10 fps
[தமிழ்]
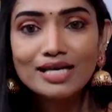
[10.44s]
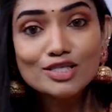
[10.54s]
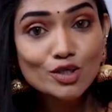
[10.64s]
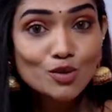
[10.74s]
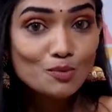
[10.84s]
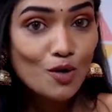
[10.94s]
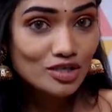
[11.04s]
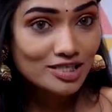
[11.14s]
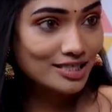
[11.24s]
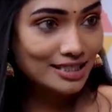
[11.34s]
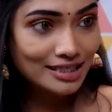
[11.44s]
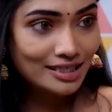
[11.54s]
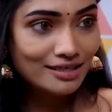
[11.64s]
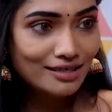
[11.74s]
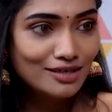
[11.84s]
ஐஸ் கியூப் பாக்ஸ் இருக்கு
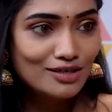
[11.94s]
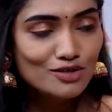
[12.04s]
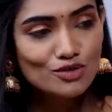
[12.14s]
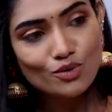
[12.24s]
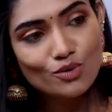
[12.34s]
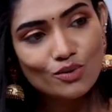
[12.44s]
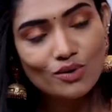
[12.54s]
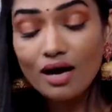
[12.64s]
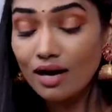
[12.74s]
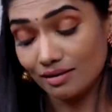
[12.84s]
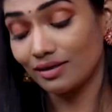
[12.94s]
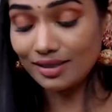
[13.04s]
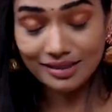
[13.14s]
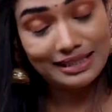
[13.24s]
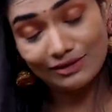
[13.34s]
இல்லையா ஸோ
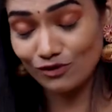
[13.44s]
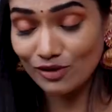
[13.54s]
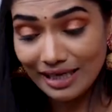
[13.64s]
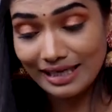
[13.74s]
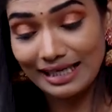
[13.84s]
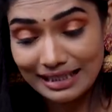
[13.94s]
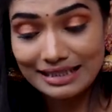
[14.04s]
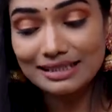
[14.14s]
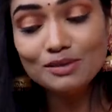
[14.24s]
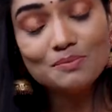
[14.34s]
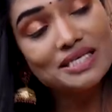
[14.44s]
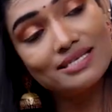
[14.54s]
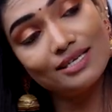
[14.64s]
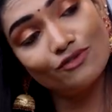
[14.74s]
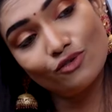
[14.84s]
அதை ஃபுல்லா எடுத்து
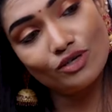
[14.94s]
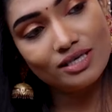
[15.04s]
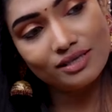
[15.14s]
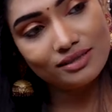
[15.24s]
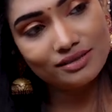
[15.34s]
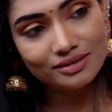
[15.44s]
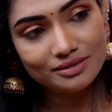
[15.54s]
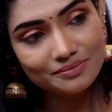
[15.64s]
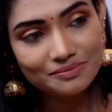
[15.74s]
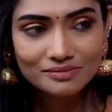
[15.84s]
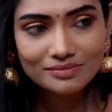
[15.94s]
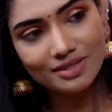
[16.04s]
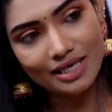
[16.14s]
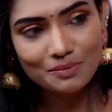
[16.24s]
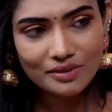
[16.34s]
மிக்சியில ஃபுல்லா கிரைண்ட் பண்ணி
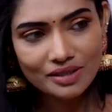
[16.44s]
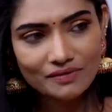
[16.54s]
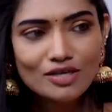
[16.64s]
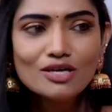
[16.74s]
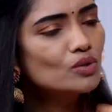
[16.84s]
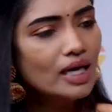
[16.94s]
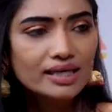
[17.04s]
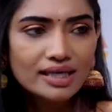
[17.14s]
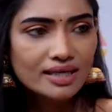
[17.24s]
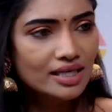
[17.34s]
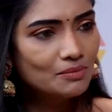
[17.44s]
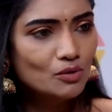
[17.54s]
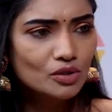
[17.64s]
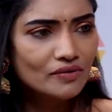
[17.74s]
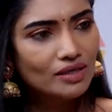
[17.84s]
கிரைண்ட் பண்ணிடுவேன் ஸோ தண்ணியெல்லாம்
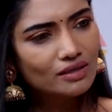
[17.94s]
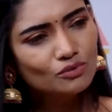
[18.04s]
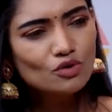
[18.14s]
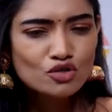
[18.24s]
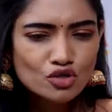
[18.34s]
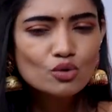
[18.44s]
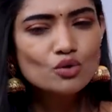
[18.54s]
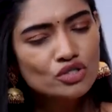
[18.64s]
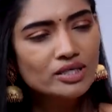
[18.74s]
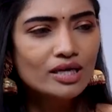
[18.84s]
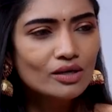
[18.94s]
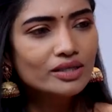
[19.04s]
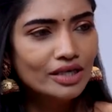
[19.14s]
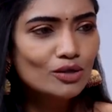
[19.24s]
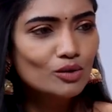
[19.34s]
எதுவுமே ஊற்ற வேணாம் கொஞ்சம் கொஞ்ச நேரம்
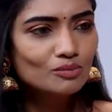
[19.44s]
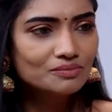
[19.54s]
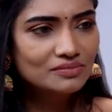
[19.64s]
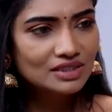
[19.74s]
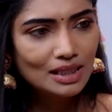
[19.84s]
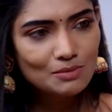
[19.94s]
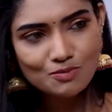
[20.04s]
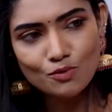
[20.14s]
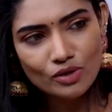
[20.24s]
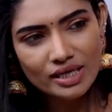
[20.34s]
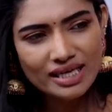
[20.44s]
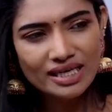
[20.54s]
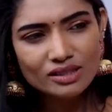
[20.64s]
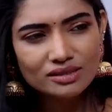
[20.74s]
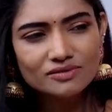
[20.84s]
அது எடுக்கும் நம்ம ஸ்பூன்லயே
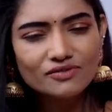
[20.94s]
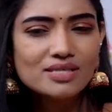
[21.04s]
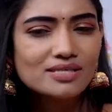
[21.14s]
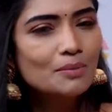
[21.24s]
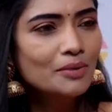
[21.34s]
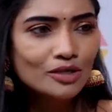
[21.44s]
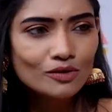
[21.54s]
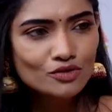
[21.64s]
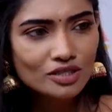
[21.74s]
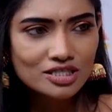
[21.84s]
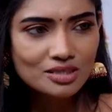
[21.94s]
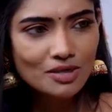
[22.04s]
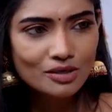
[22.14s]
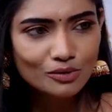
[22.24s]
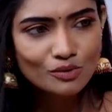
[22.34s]
அது ஃபர்ஸ்ட் டைம் பண்றது கொஞ்சம்
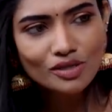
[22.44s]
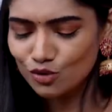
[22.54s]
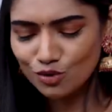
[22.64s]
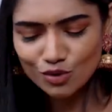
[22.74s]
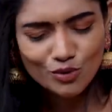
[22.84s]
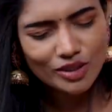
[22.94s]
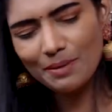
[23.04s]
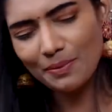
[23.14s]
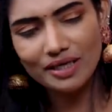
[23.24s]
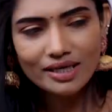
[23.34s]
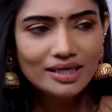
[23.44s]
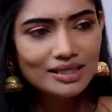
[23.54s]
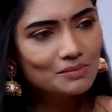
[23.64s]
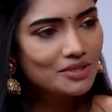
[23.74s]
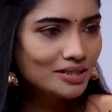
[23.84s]
கஷ்டமா இருக்கும் கொஞ்சம் குட்டி குட்டியா பண்ணி
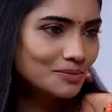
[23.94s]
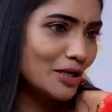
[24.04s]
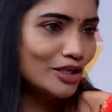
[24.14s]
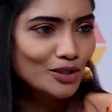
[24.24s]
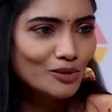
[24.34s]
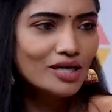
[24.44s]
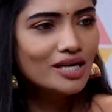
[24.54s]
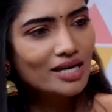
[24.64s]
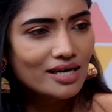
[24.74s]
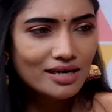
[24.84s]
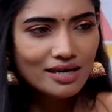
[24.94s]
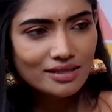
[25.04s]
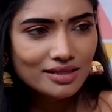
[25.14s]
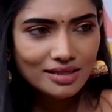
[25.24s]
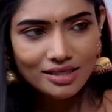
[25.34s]
நம்ம பண்ணிட்டோம்னா நல்லா
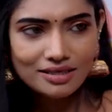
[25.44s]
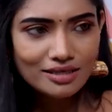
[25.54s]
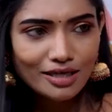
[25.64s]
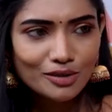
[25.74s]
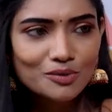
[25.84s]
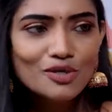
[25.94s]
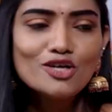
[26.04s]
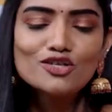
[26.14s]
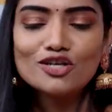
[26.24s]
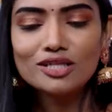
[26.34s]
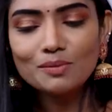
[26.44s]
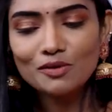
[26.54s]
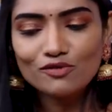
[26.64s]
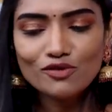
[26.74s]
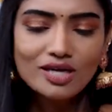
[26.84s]
தின்னாயிரும் ஸோ
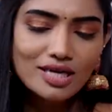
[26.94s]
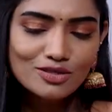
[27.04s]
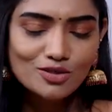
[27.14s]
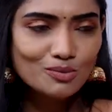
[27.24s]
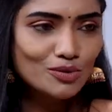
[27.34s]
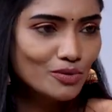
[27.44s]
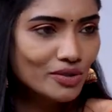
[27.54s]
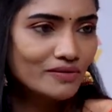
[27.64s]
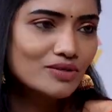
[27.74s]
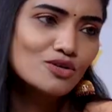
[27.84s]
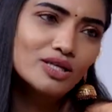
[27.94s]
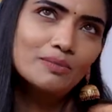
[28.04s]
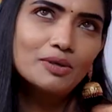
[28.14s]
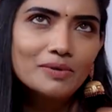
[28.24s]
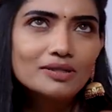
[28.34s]
அதுக்கப்புறம் ஃபுல்லா ஐஸ் கியூப்ல ஊத்திடுவேன் ஸோ அது
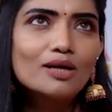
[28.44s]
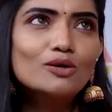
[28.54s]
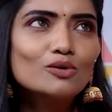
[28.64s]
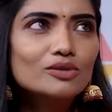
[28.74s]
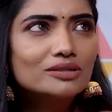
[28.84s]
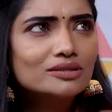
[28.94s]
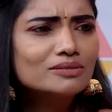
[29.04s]
எப்படி பார்த்தாலும் ஒரு